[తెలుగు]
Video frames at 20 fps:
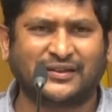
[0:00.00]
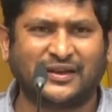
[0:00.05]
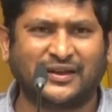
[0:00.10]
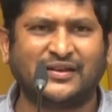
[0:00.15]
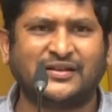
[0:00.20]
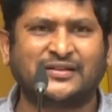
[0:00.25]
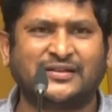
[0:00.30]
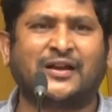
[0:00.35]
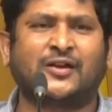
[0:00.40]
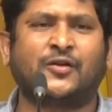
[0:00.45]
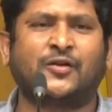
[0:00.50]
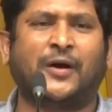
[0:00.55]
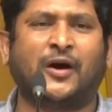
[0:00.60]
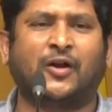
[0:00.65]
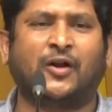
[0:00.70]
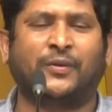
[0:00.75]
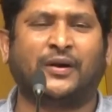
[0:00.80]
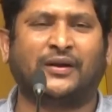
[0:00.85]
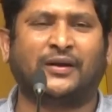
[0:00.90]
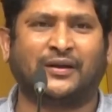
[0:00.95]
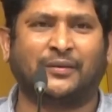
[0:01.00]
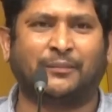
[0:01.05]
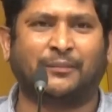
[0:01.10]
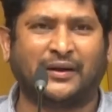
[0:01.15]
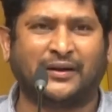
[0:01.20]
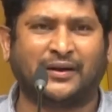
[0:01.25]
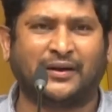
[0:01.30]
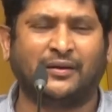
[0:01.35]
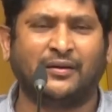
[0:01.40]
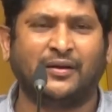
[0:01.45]
ఇంత నీచానికి పాల్పడతాడా
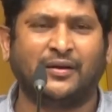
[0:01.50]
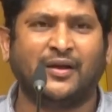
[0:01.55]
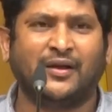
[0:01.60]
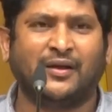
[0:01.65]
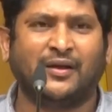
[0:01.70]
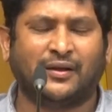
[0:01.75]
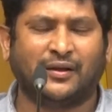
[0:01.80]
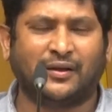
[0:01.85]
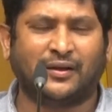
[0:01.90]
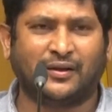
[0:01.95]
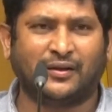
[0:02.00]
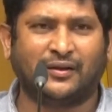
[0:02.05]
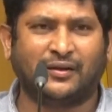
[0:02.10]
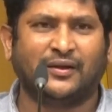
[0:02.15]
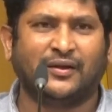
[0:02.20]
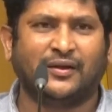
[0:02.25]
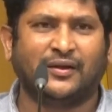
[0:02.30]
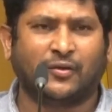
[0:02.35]
మర్డర్ uh,